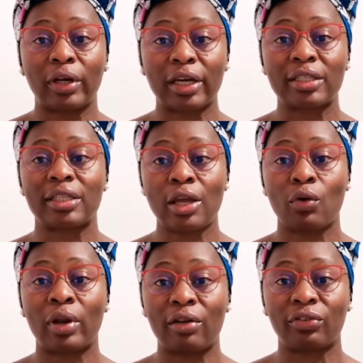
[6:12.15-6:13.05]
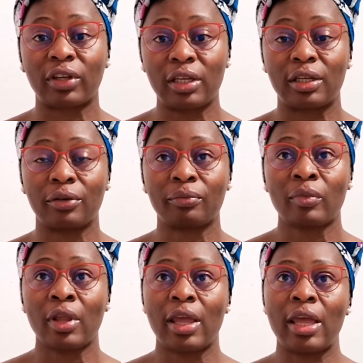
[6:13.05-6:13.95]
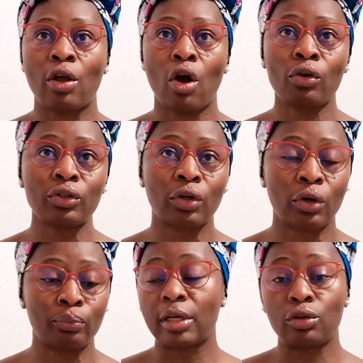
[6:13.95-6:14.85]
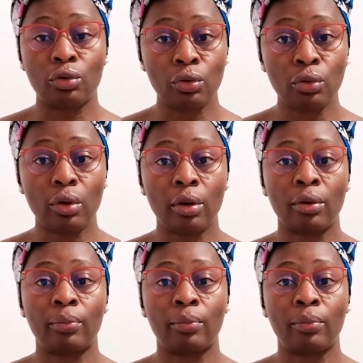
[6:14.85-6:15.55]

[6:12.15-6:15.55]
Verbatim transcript: restés en Afrique. Et entre ces deux